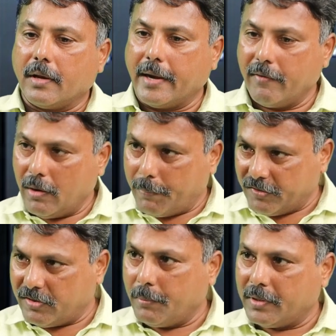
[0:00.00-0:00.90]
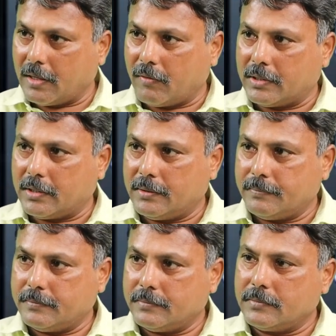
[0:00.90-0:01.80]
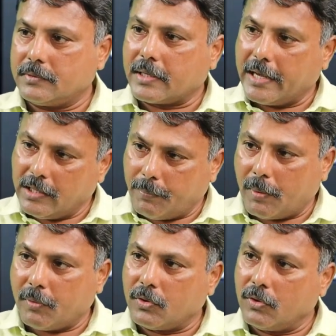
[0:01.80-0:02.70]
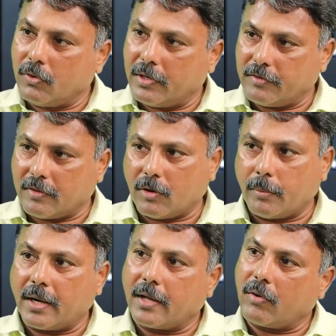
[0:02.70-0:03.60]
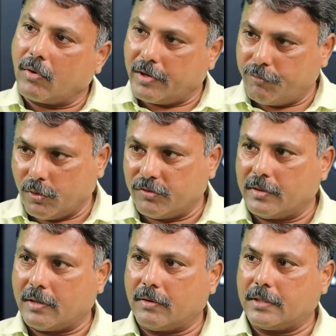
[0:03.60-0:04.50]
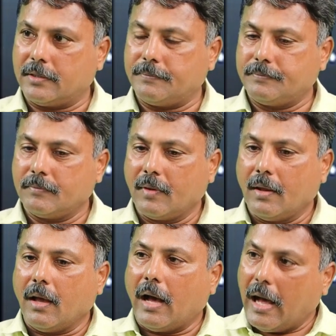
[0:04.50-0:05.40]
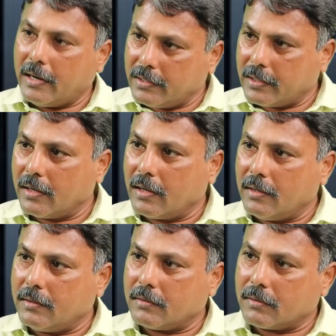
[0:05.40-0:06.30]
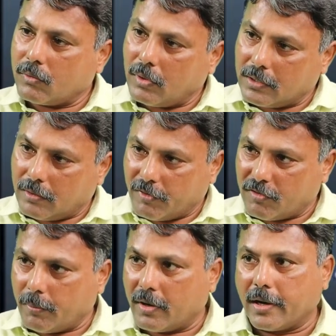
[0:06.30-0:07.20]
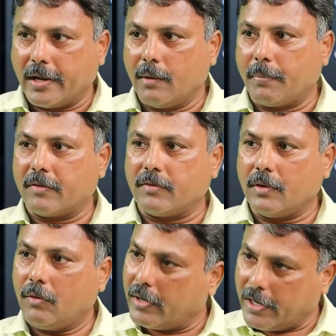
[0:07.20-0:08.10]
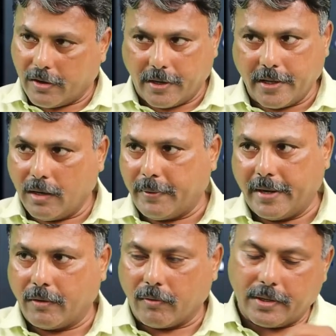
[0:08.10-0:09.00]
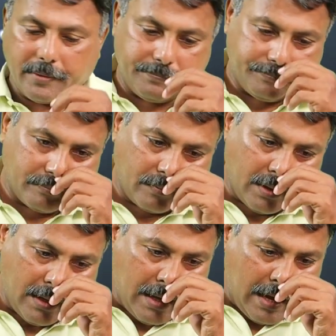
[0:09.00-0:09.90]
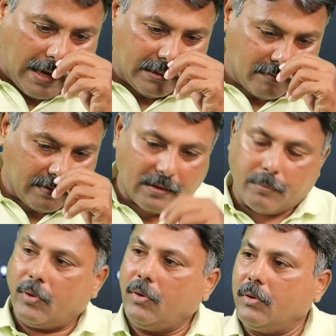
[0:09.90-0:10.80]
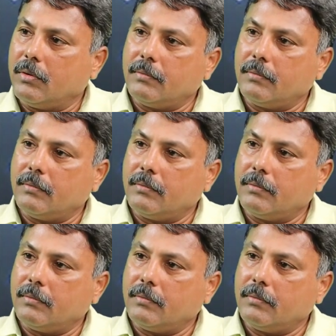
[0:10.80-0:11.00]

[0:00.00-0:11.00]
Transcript: రెండు వేల పద్దెనిమిది తర్వాత కేంద్ర ప్రభుత్వంతో చంద్రబాబు నాయుడు గారికి ఒక రిఫ్ట్ వచ్చిన తర్వాత ఆర్థికంగా కొంత వెసులుబాటు లేని పరిస్థితిలో ఒక రెండు డిఏలు పెండింగ్ ఉన్నాయి అదే సందర్భంలో